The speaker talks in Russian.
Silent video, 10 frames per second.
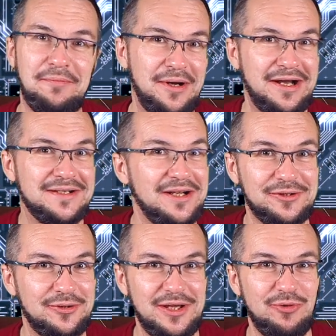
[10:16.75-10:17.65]

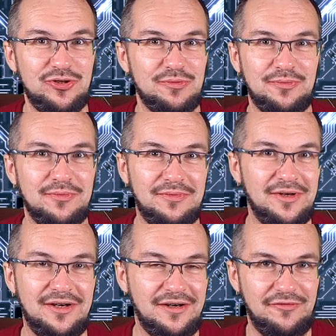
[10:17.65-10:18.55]
показал другим людям,
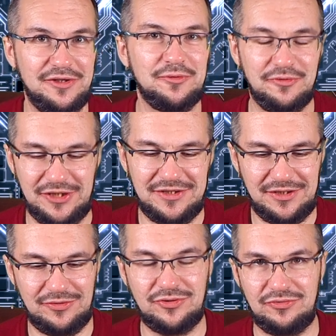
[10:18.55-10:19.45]
а, вынул вот
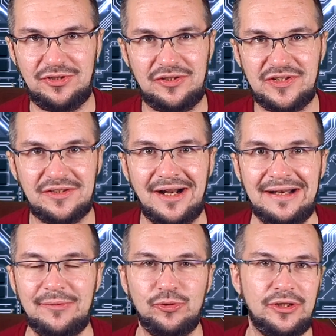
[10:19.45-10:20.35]
эти тоже, вот этот
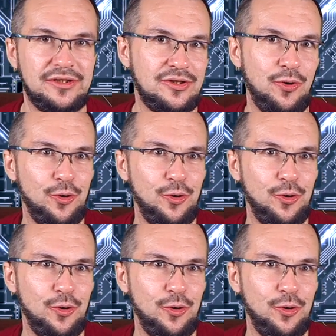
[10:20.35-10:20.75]
центральный модуль, они такие,